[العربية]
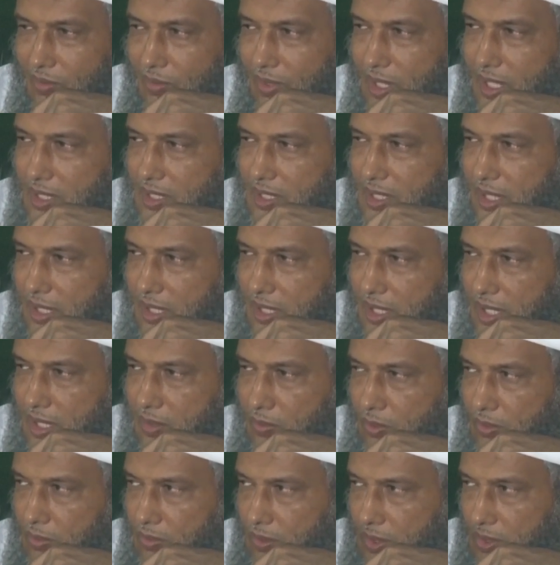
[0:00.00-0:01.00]
وليس
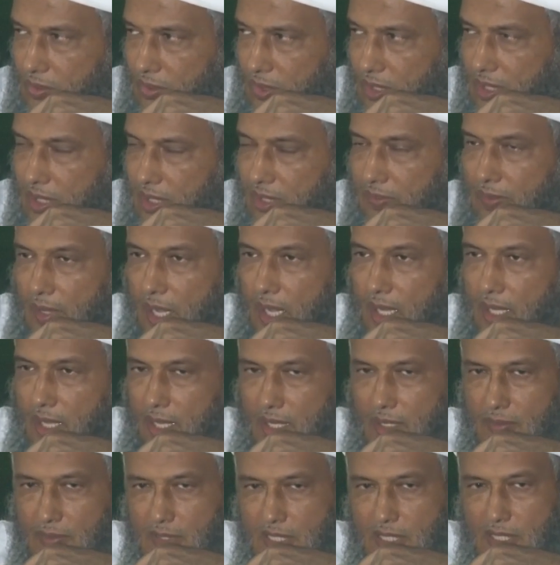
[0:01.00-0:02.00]
لديكم قوة للدفاع
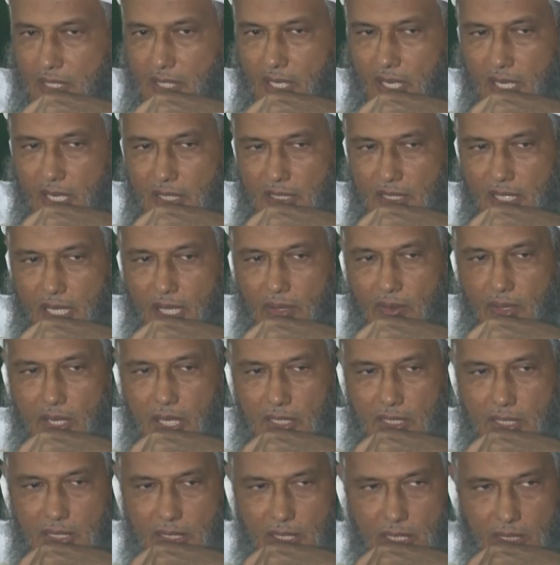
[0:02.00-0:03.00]
عن المسجد الأقصى
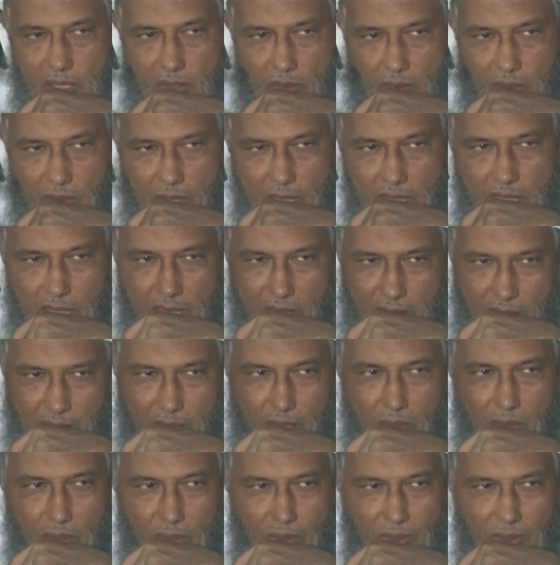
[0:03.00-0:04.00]
ولا تستطيعون
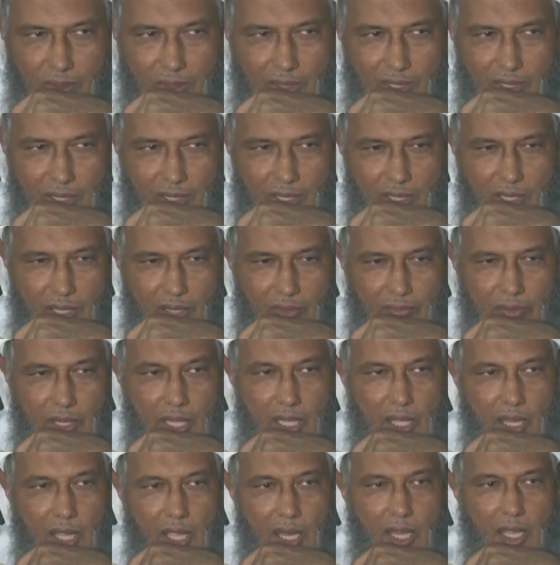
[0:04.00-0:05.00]
تحريره
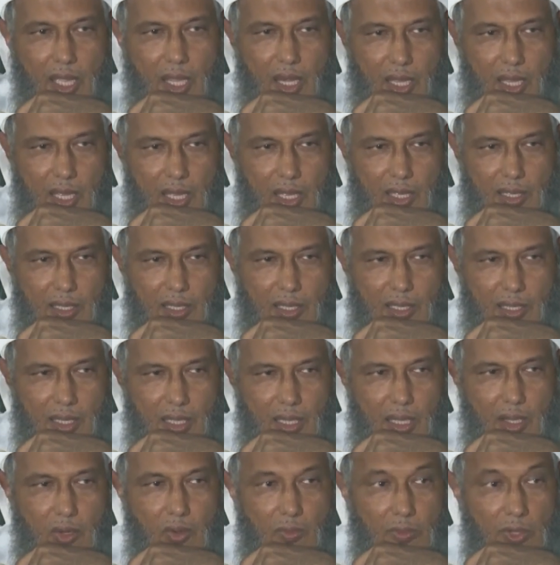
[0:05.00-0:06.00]
فإذا كان
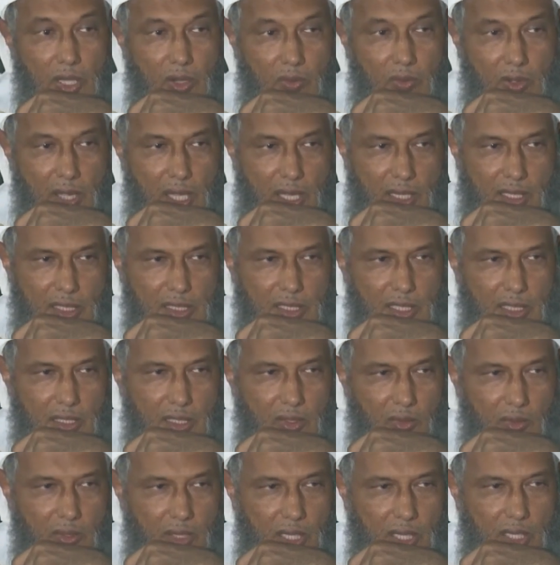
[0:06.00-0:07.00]
لكم إخوان
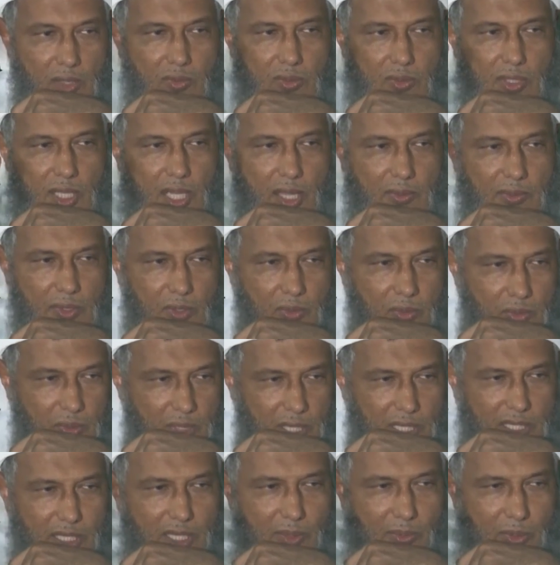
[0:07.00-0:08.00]
يستطيعون أن يدافعوا
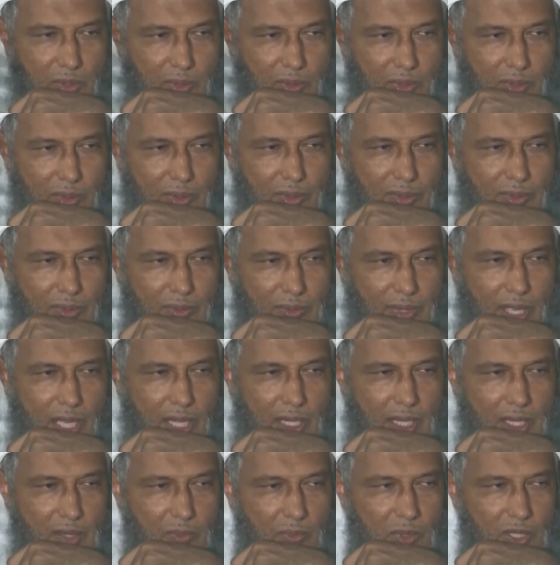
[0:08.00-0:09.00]
وأن يبذلوا
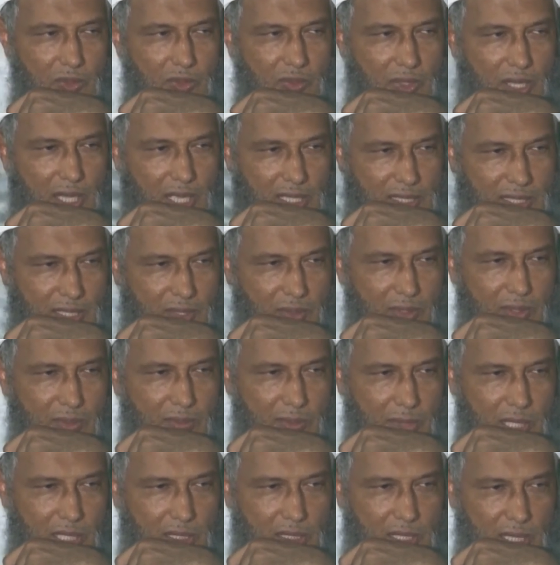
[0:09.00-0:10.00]
فعليكم أن
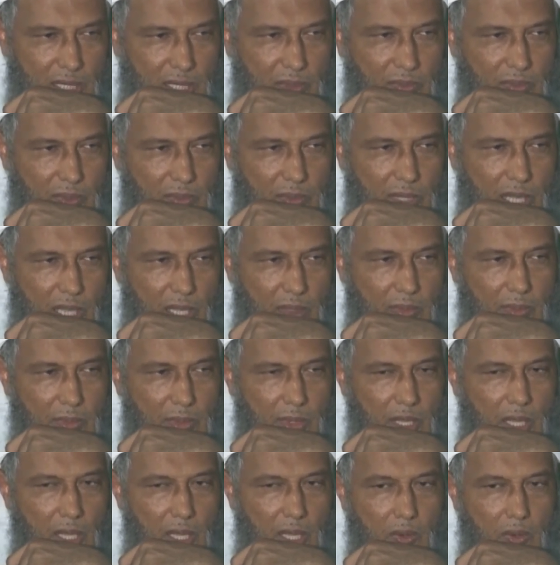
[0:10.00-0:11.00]
تؤازروهم وأن تقفوا معهم
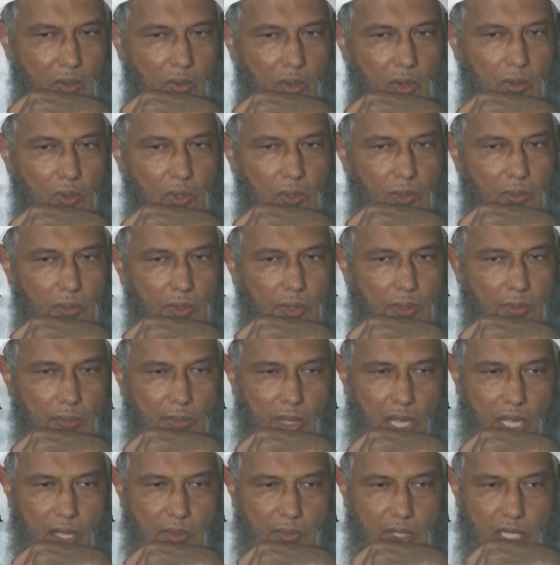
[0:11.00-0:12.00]
ووقوفكم
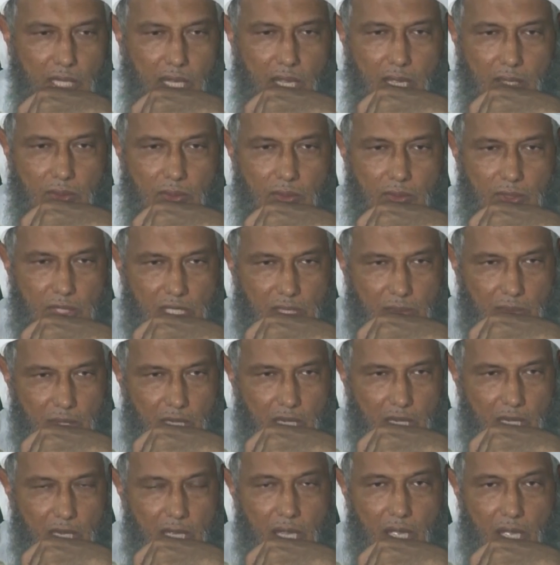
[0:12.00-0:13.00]
معهم جهاد في
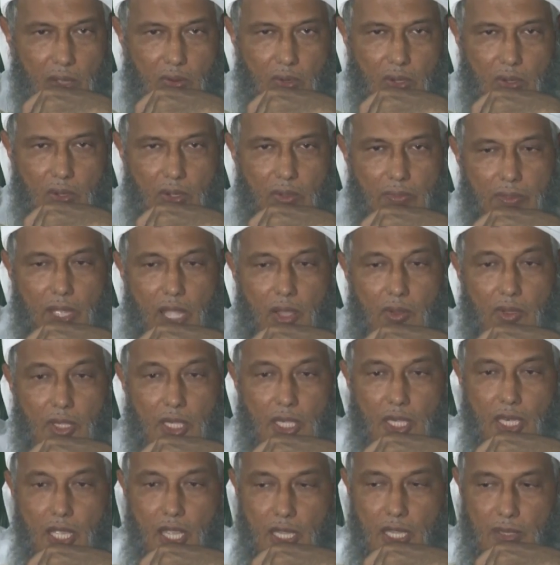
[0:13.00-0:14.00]
سبيل الله ووفاء
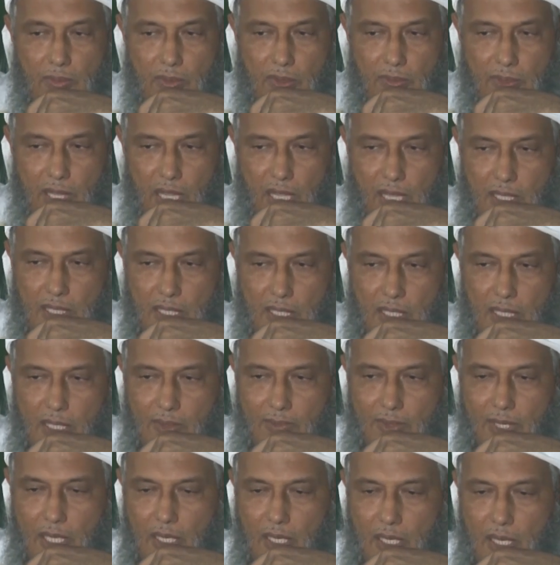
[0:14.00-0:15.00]
لله
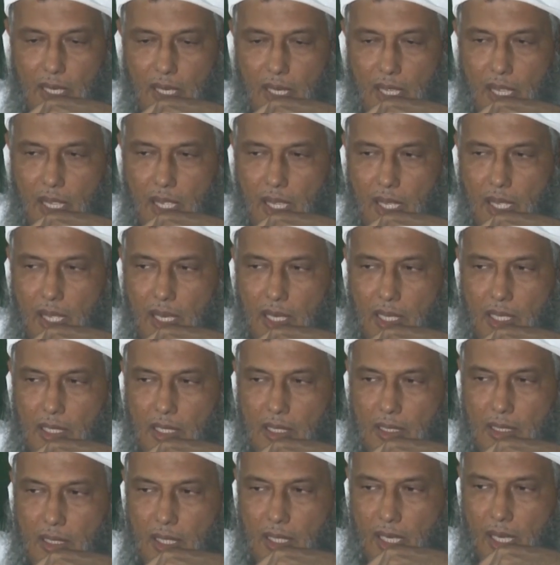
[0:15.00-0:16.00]
ببيعته فإن الله قال
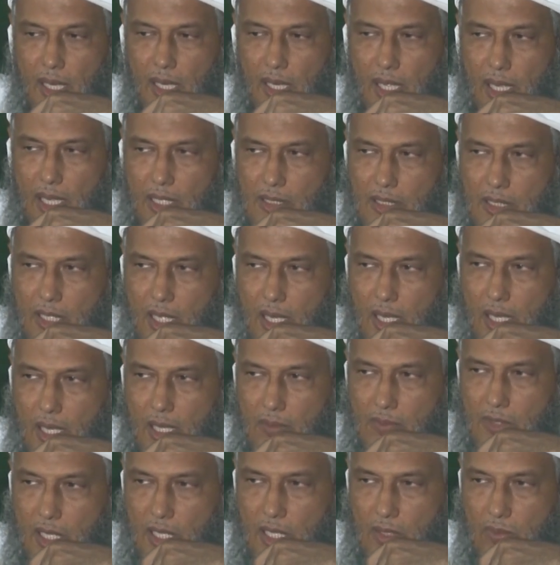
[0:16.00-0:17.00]
إن الله
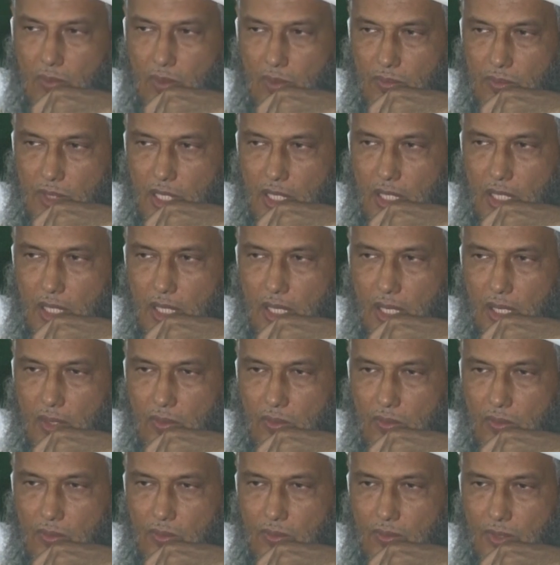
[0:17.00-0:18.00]
اشترى من المؤمنين
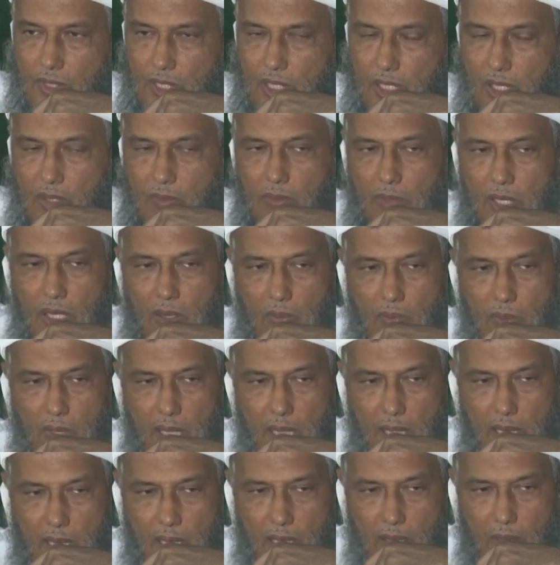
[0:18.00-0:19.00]
أنفسهم
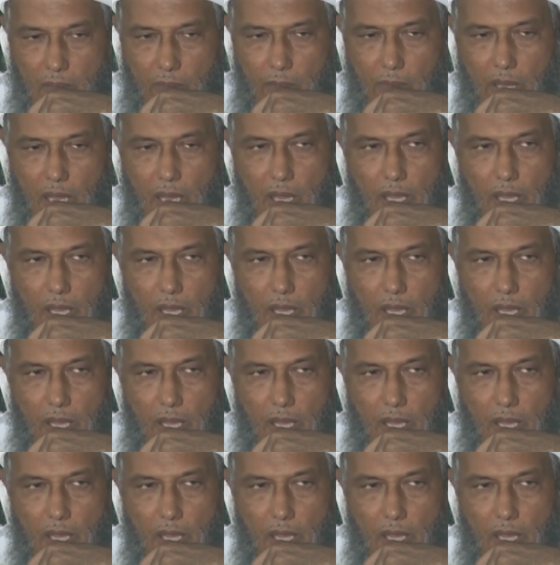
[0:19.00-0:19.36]
وأموالهم